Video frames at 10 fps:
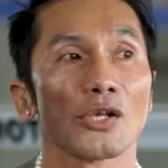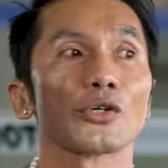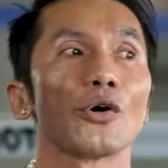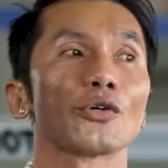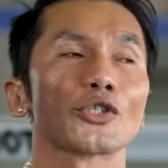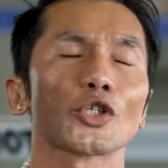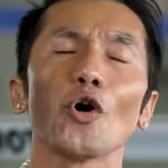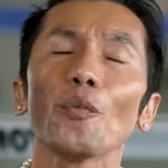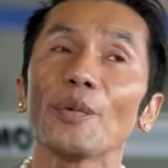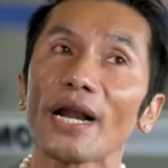So,
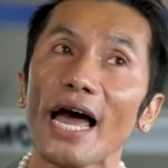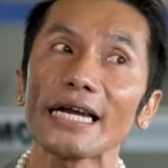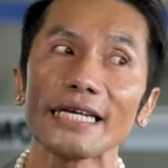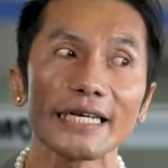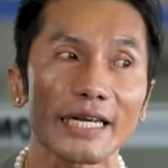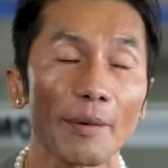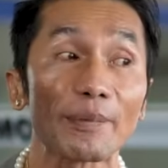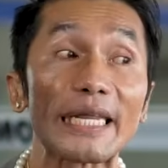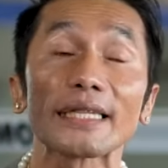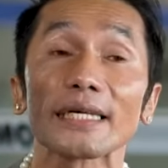sobrang
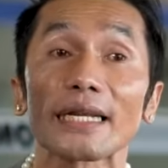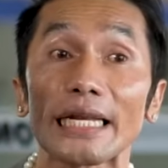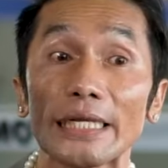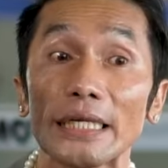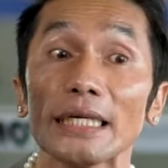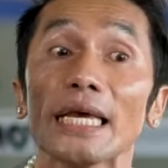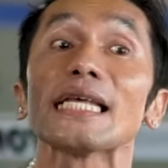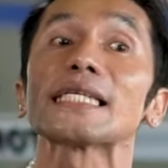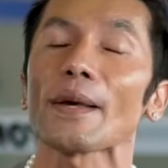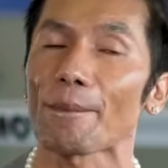hirap literally
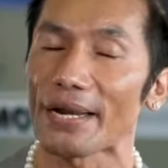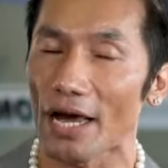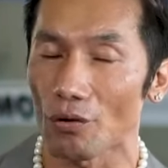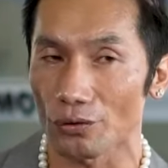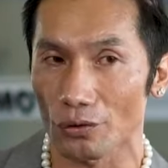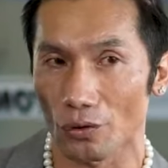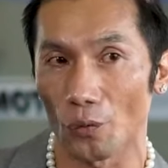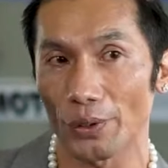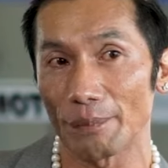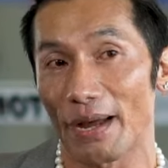sa panahon
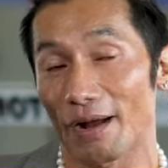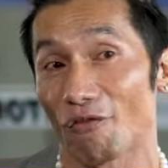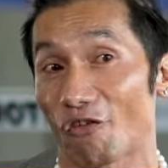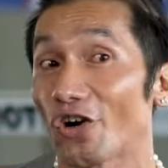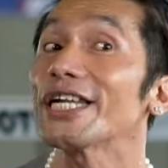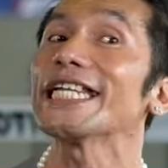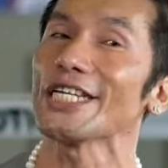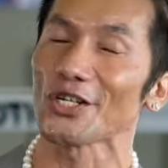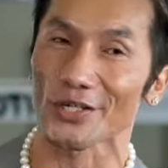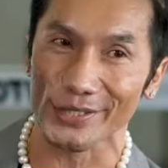ko way back 40
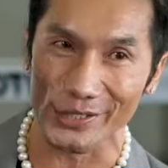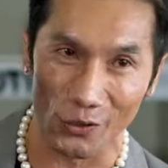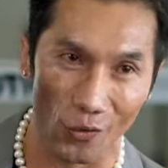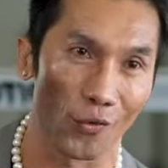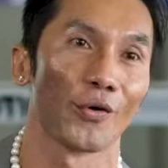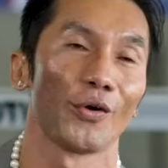years ago.